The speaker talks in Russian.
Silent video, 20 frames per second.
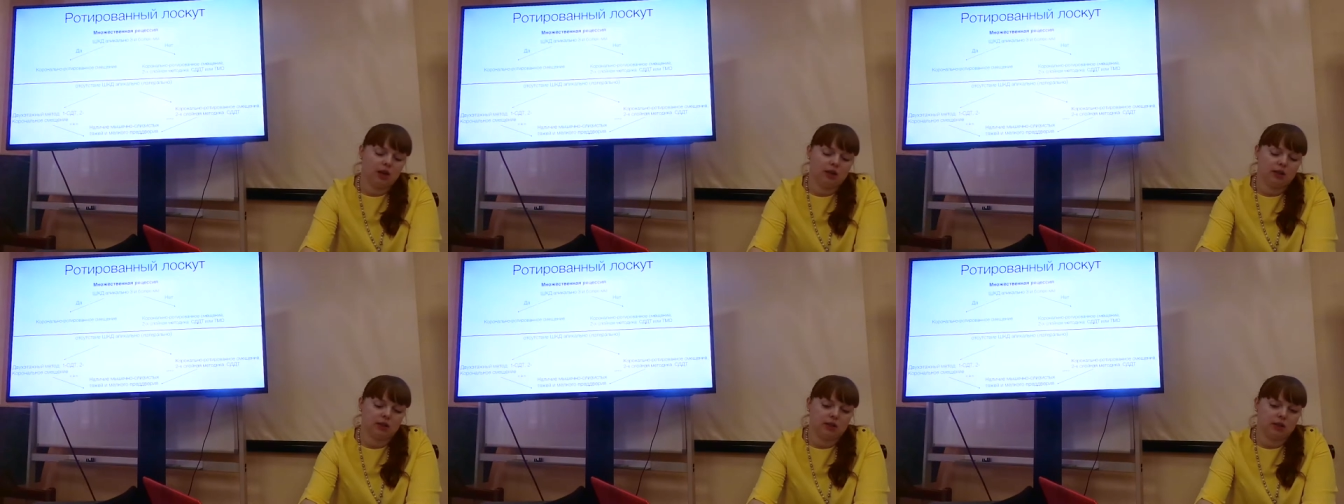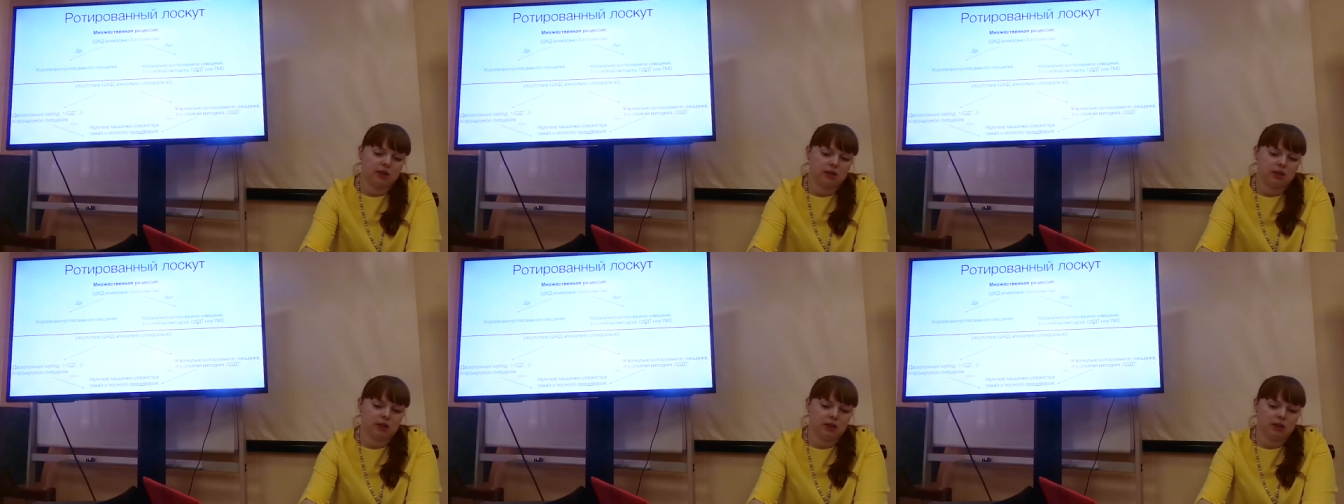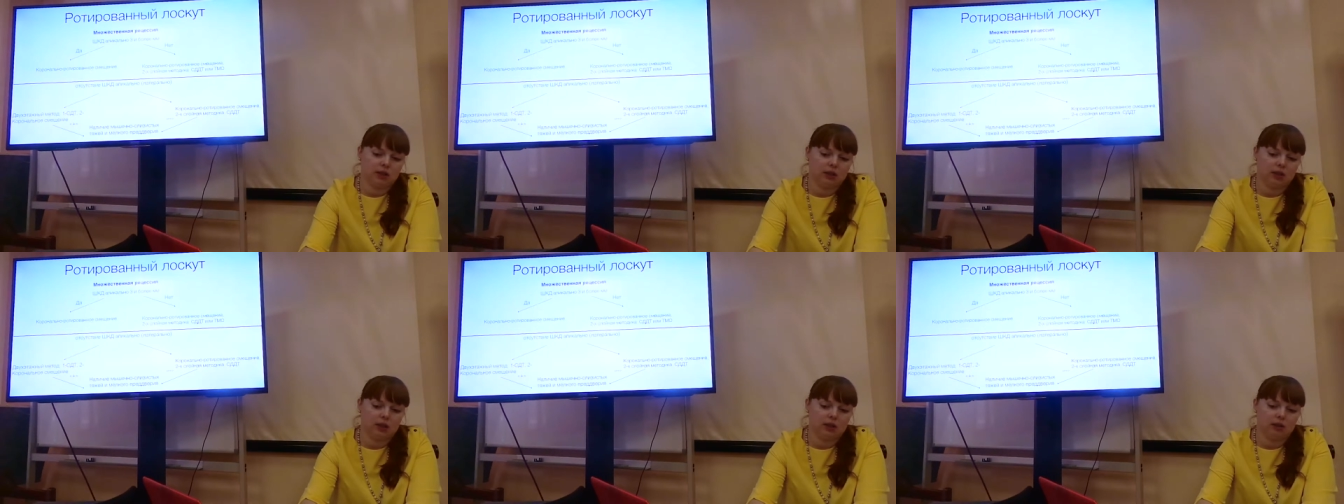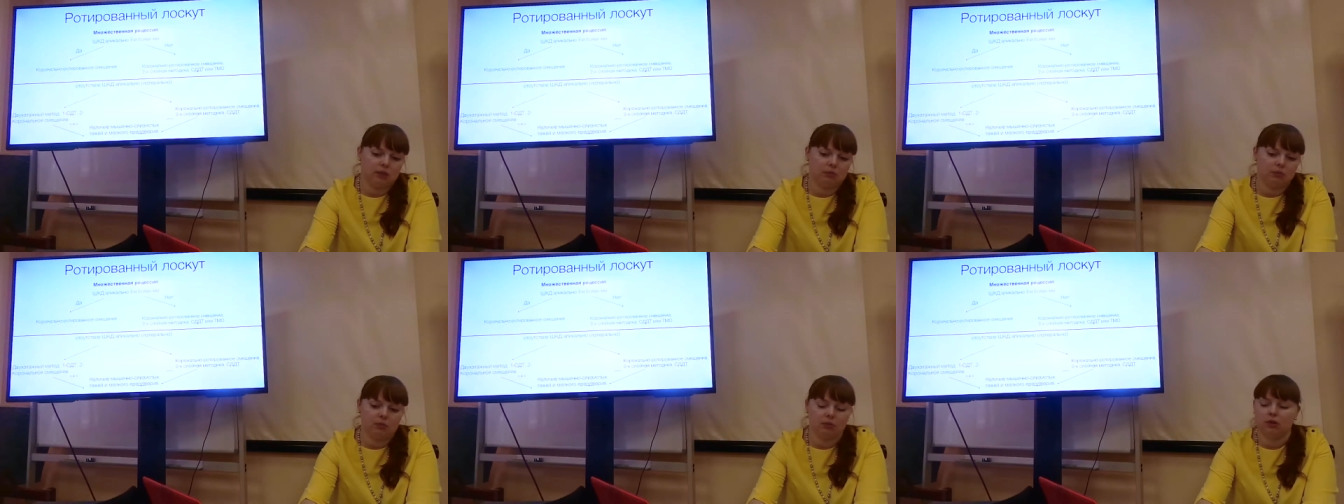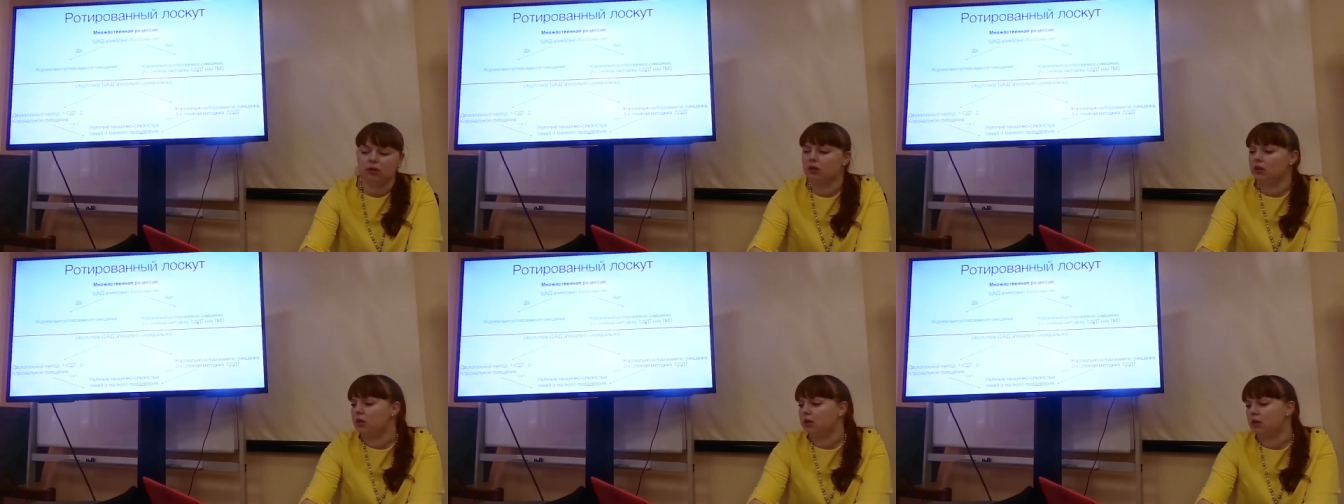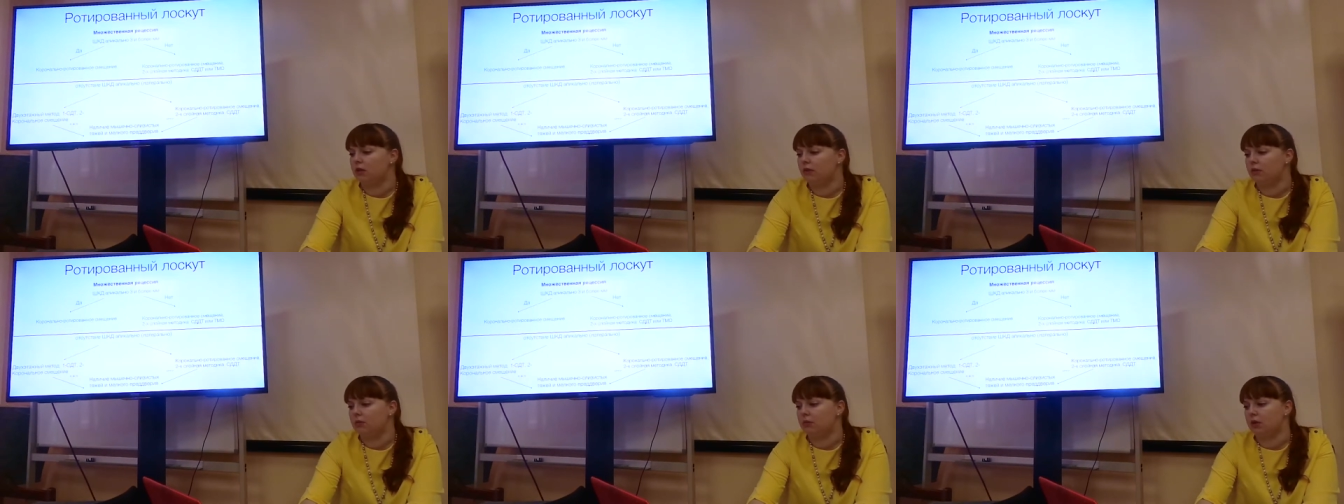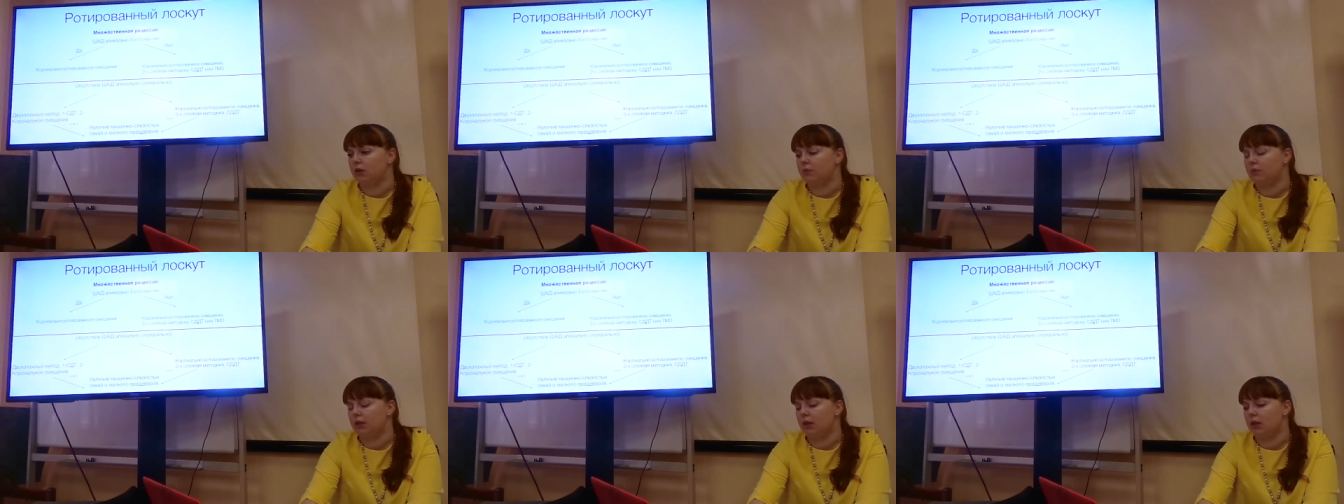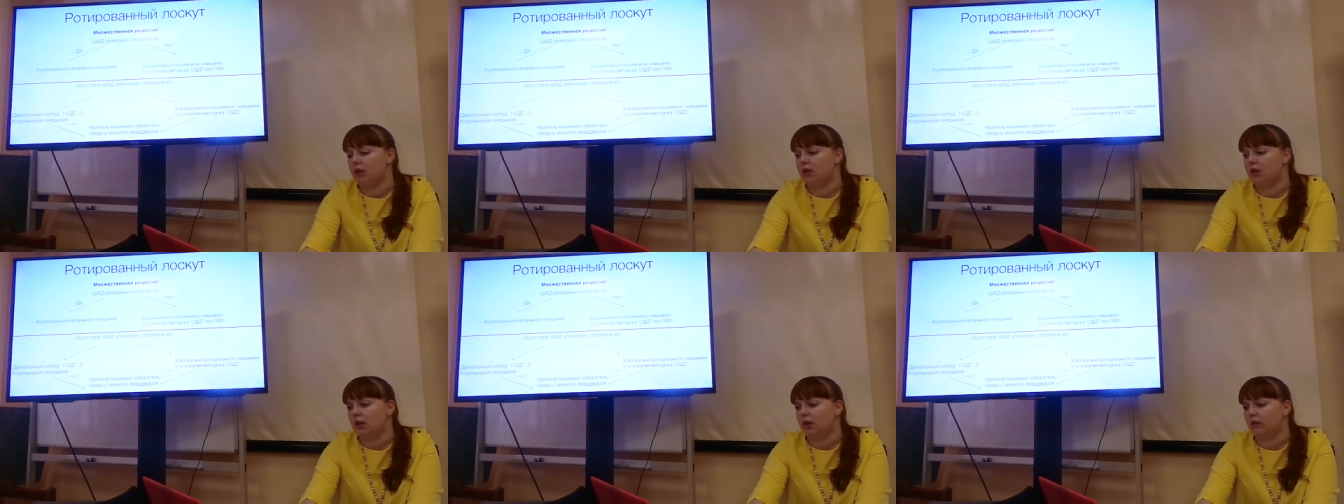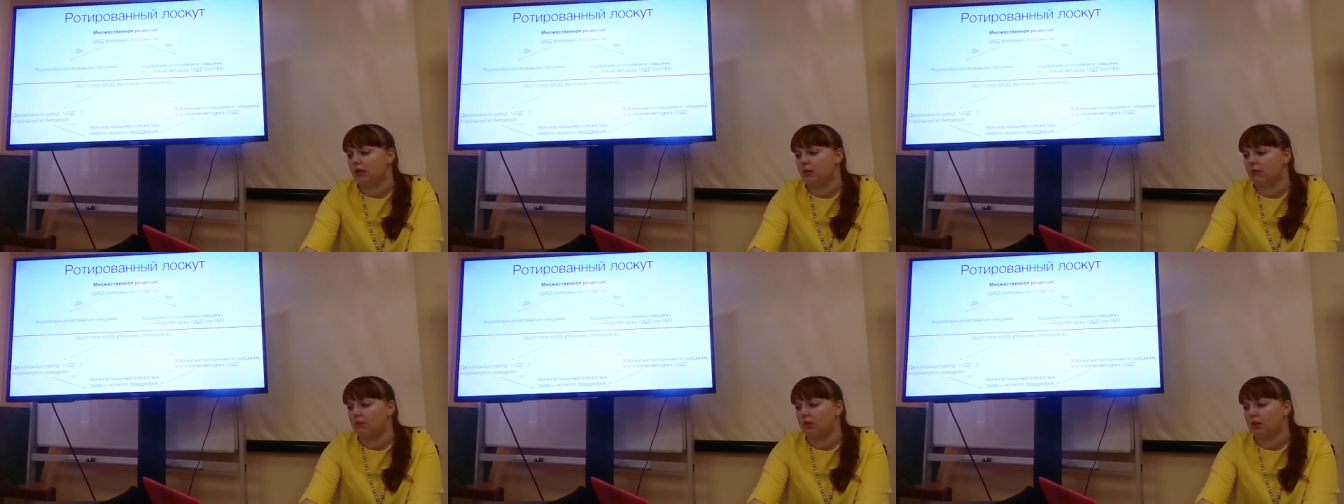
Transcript: соединительным тканным десневым депитализированным